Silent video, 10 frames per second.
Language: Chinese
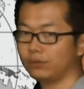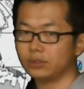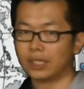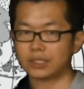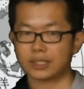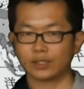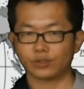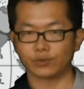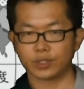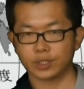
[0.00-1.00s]
好，那这
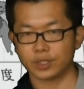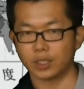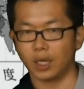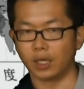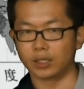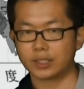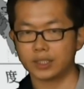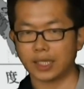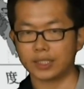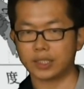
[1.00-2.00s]
张图是呃
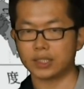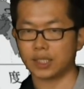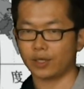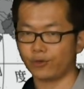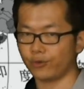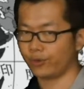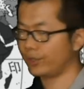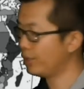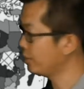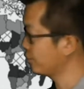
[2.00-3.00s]
自然增加率。
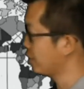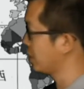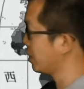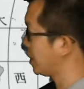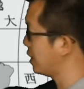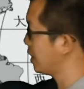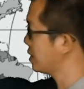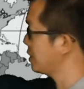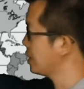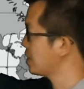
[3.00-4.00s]
同学可以看一下
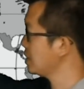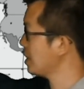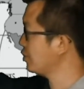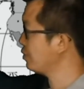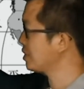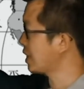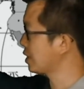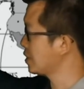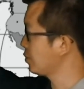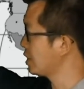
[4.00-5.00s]
自然增加率会
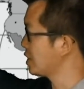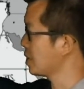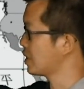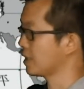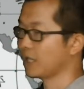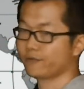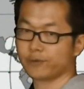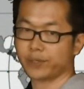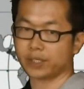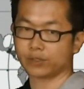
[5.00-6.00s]
长得有点像常态
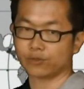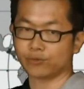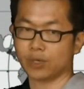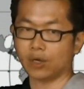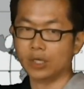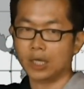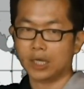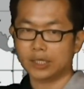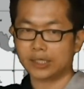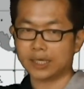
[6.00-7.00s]
分配的图哈，
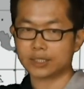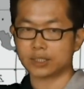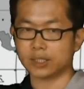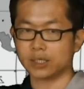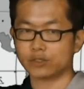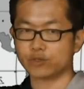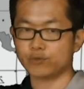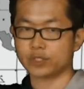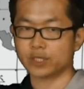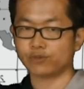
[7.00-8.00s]
一开始呢
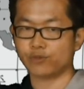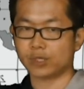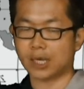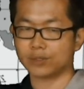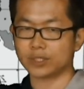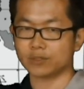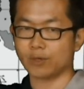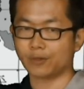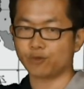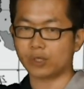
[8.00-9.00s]
出生率高死
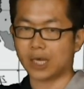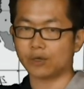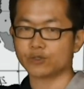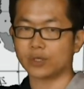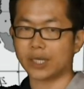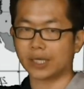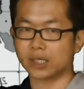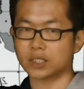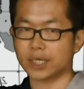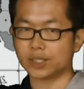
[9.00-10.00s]
亡率高，所以两
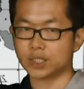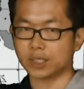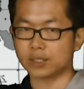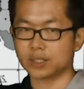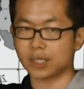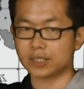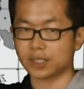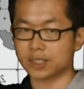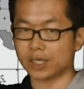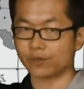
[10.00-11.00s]
个相减自然
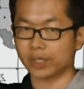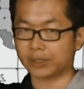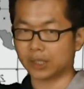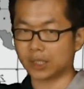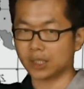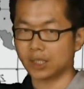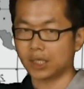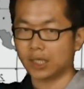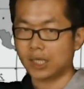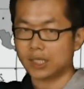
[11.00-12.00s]
增加率很低。
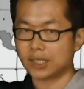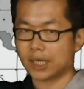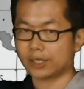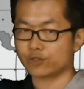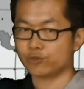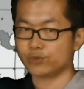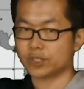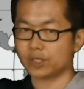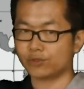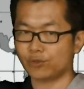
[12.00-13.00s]
再来出
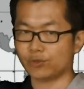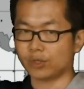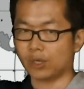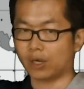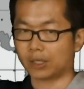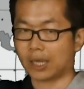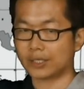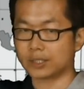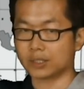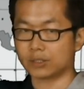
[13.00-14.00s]
生率哦
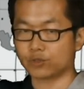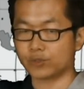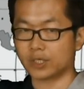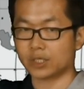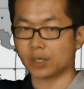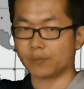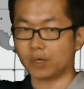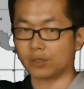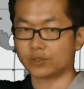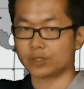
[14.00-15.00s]
开始出现一个
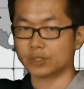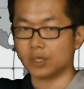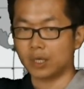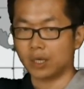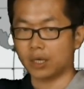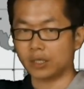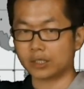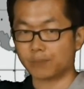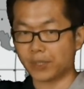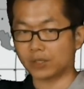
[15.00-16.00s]
哦就是呃一
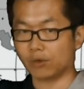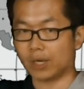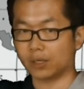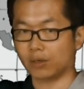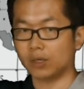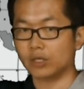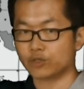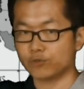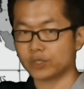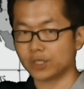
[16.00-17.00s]
个变化咯。
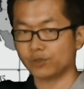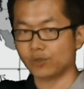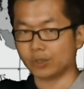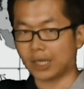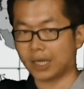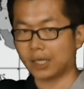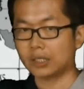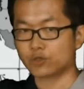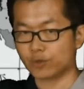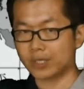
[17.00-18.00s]
出生率
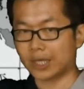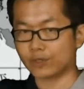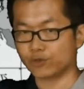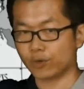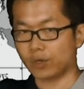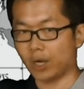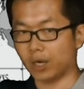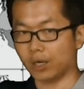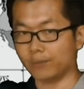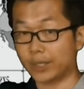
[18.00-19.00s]
它虽然说
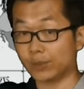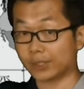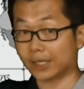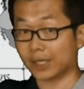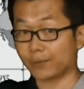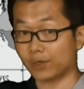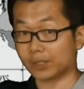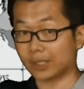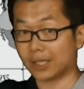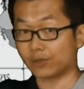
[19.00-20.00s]
哦没有太大变
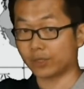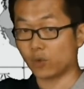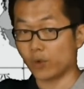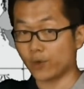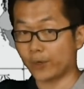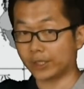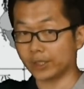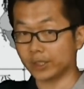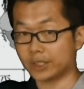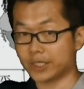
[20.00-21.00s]
化，但它有点微微
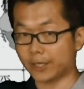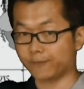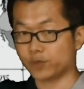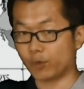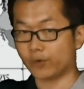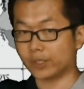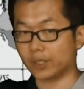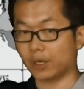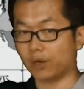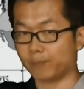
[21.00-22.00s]
的降，微微
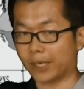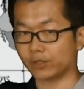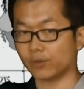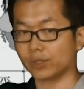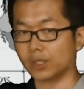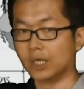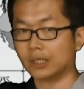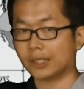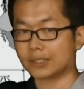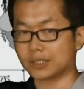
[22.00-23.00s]
的哦摆动的。
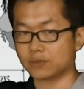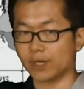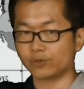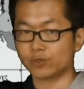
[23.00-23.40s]
那死